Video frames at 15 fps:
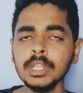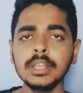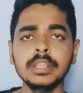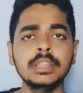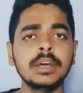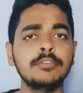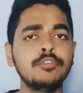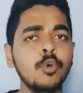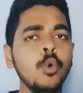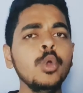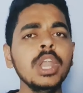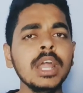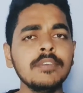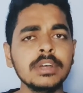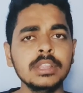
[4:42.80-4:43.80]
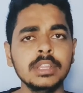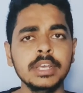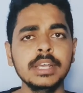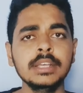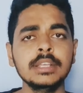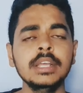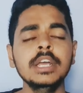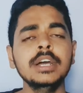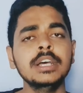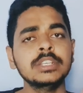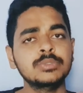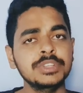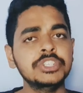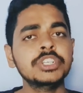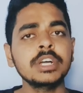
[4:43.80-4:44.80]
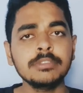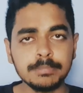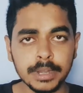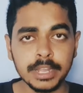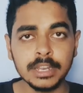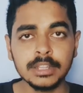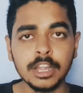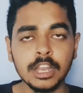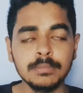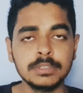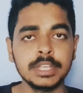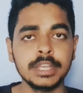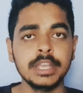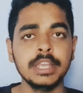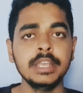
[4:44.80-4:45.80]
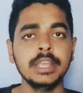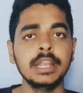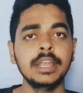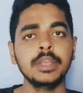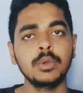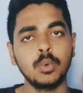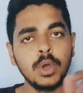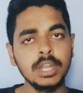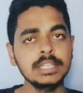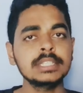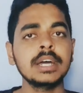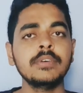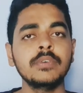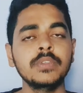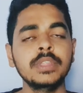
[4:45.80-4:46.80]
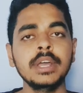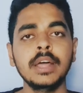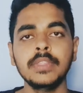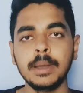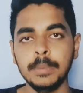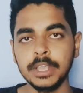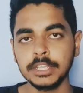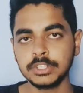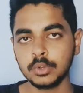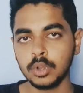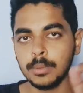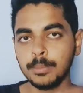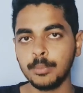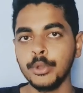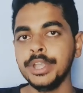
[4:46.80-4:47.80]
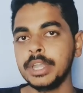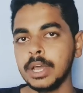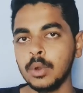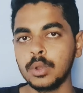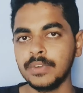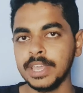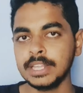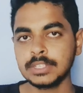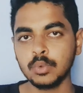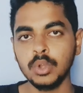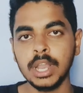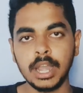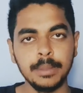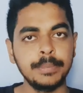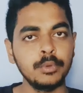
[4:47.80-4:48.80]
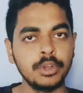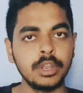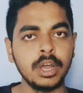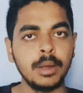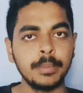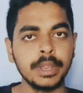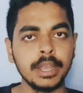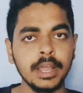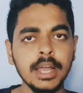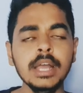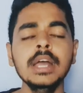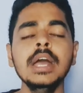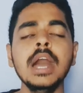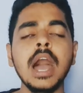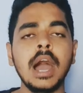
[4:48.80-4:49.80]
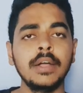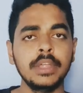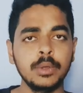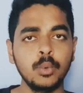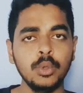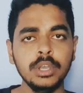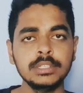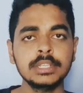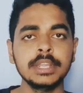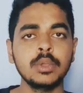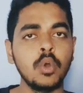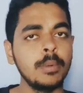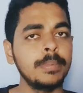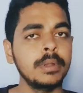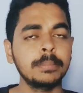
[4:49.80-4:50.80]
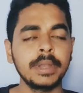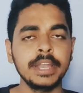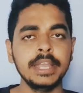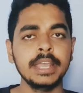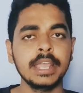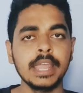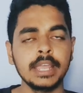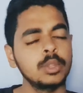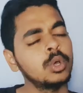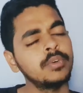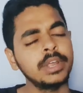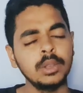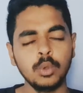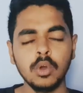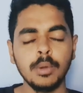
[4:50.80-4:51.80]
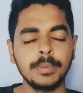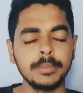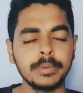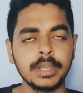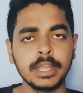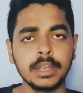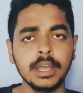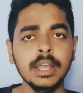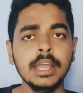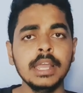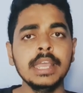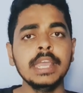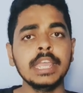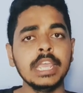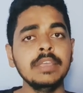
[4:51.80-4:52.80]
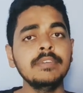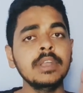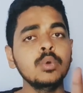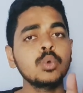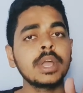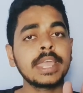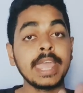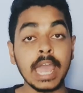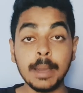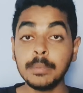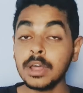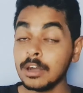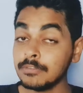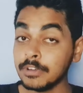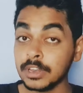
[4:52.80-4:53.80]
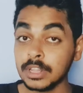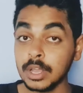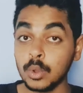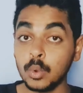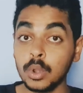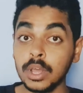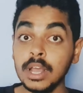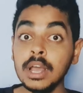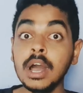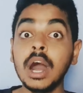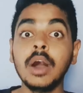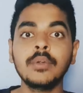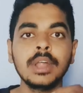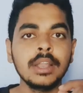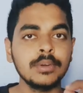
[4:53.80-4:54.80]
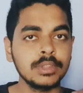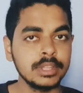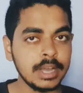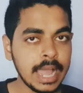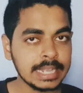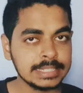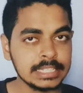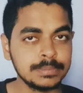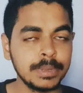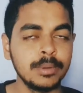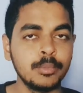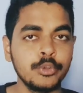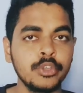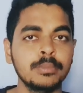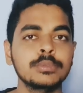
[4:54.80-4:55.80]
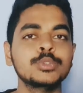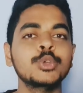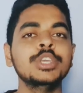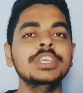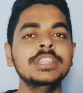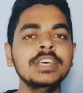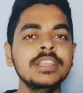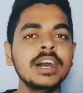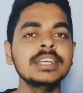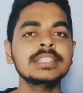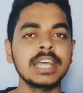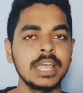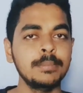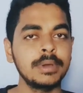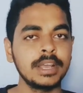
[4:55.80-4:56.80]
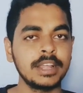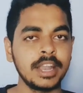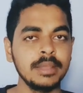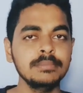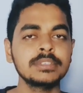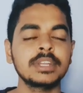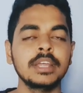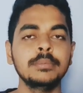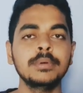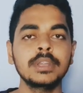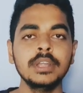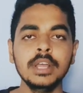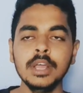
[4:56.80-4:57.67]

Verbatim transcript: இந்த ஃபோனில் வந்து ஸ்விட்ச் ஆஃப் பண்ணியிருந்தாலும் சரி இல்லை நீங்கள் ஒன்ஸ் அவன் வந்து அந்த அப்ளிகேஷனுக்குள்ளே போயிட்டான் ஒரு வைரஸ் உள்ளே அனுப்பி விட்டுட்டான் அப்படின்னா அதை ஒன்ஸ் நீங்கள் ஓப்பன் பண்ணிட்டீங்க ஏதோ ஒரு வகையில் உள்ள ஓப்பன் பண்ணிட்டீங்கன்னா ஈவன் உங்கள் கேமரா ஆஃப் இருந்தால் கூட அவனால் வந்து ஆக்சஸ் பண்ண முடியும் ஸோ இதுதான் சைபர் கிரைம் சைபர்